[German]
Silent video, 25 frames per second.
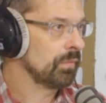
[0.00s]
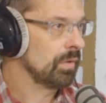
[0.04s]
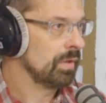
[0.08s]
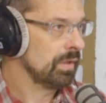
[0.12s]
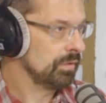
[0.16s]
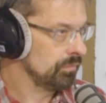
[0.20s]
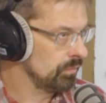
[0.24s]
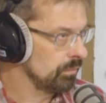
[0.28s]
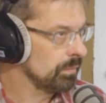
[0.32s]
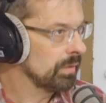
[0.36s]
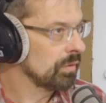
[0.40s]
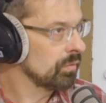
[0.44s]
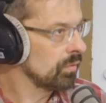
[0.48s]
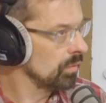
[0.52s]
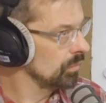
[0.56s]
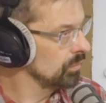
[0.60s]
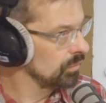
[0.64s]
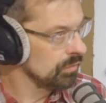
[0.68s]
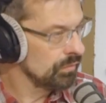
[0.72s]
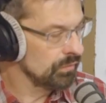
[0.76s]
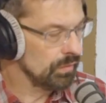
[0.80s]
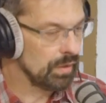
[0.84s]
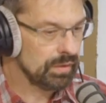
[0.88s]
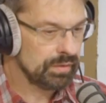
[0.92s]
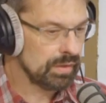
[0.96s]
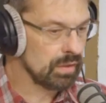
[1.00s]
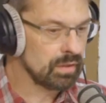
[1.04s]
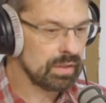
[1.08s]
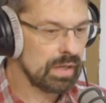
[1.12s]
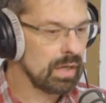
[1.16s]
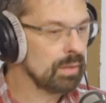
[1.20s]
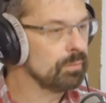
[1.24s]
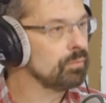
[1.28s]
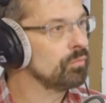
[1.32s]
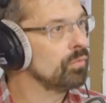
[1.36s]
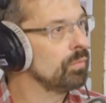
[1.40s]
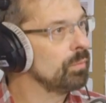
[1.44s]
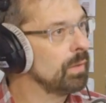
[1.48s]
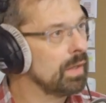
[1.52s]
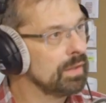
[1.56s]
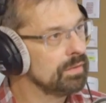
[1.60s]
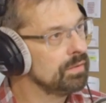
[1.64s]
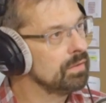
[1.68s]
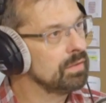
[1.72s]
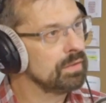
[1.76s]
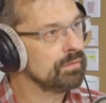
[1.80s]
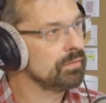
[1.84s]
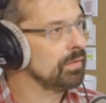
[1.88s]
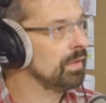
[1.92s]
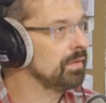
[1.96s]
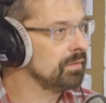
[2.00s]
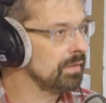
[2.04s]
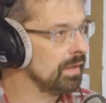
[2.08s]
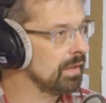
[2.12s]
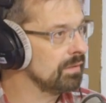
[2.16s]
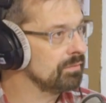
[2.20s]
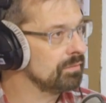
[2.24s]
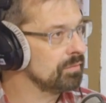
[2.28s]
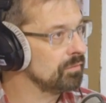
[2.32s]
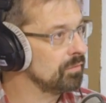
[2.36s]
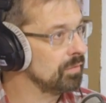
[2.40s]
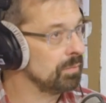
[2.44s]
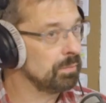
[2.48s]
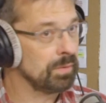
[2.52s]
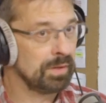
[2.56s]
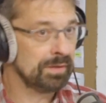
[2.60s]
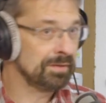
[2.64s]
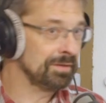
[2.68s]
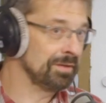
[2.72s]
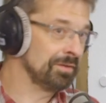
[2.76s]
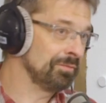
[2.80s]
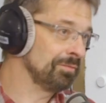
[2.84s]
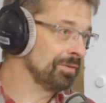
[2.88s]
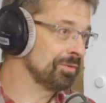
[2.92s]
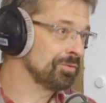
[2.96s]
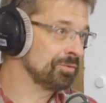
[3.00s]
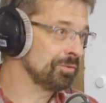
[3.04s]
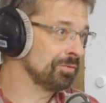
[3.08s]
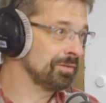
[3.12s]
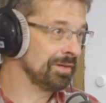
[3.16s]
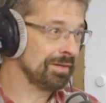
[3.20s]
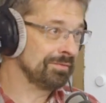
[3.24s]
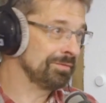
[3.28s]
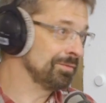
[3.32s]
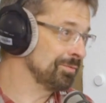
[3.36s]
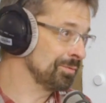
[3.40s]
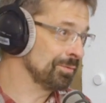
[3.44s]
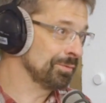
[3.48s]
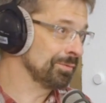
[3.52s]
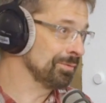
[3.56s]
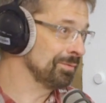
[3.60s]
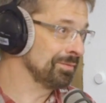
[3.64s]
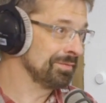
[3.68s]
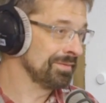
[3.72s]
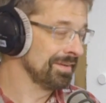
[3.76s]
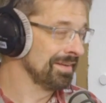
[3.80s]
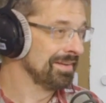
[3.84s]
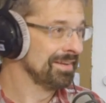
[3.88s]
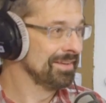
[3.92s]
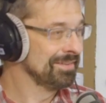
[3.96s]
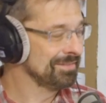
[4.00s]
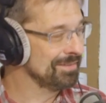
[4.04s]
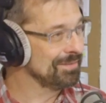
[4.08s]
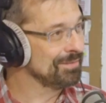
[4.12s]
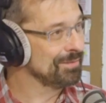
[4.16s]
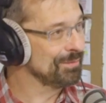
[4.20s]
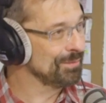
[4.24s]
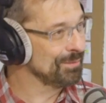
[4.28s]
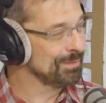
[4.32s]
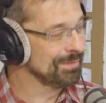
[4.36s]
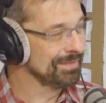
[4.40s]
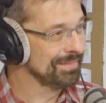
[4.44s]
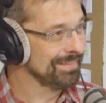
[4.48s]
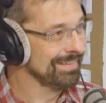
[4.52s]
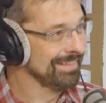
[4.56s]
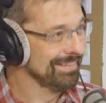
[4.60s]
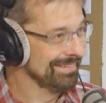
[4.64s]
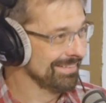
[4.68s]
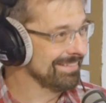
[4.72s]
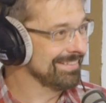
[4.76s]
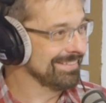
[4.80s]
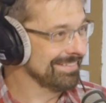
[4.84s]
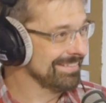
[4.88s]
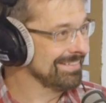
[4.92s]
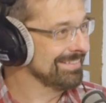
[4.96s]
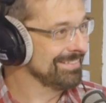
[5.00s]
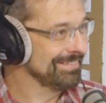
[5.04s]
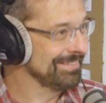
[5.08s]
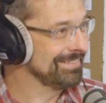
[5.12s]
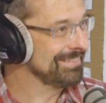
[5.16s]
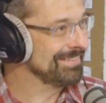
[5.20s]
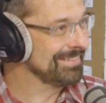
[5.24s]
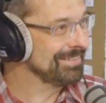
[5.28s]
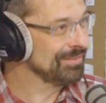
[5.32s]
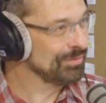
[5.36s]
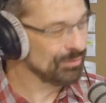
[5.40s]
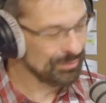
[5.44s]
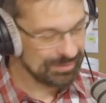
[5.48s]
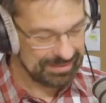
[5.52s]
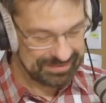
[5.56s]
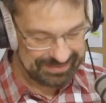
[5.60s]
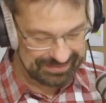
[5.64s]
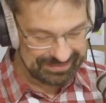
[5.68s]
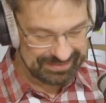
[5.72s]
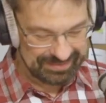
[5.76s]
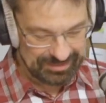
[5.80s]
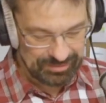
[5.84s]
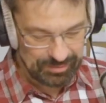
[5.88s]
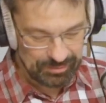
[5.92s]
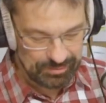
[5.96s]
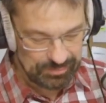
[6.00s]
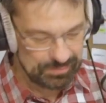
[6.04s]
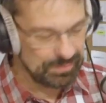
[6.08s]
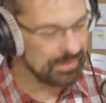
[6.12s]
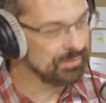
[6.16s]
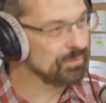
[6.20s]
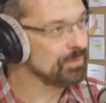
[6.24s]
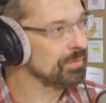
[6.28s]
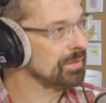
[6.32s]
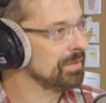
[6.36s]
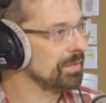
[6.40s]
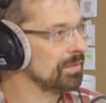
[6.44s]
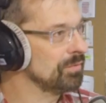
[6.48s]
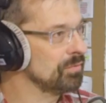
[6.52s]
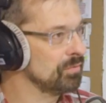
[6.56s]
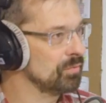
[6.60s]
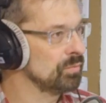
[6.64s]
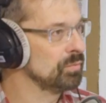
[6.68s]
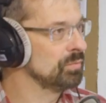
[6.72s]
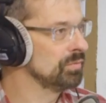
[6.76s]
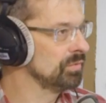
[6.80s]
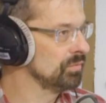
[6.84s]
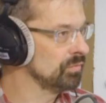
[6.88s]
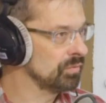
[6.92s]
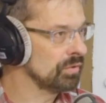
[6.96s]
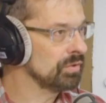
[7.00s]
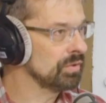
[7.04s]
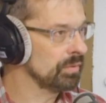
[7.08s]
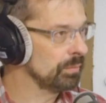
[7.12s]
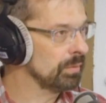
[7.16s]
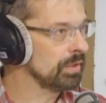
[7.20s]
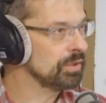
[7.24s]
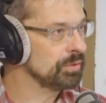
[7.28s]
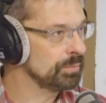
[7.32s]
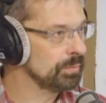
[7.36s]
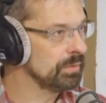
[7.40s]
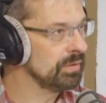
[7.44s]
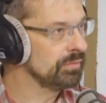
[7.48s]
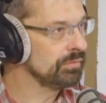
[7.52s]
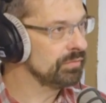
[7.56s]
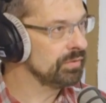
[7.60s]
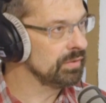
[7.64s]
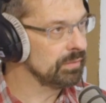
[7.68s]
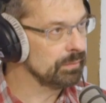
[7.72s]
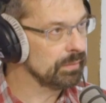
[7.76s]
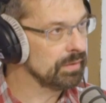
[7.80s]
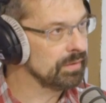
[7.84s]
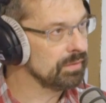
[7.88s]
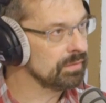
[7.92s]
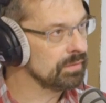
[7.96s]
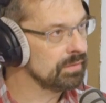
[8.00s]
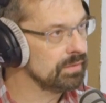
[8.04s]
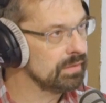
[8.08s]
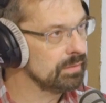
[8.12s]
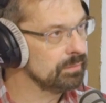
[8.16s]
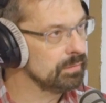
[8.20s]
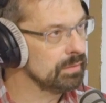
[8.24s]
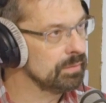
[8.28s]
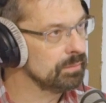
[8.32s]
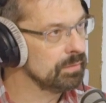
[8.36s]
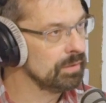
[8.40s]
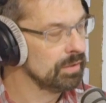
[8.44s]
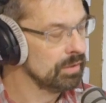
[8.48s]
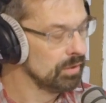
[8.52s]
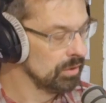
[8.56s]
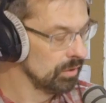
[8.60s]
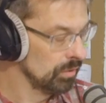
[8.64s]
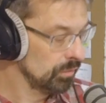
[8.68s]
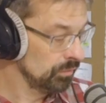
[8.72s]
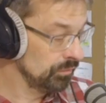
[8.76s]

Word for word: Also man konnte eine Zeitangabe so machen in der Zeit Davids, aber eigentlich war schon David tot und sein Sohn regierte oder ja. so. Das konnte man durchaus tun. Solche Beispiele findet man auch in der Bibel. Ja.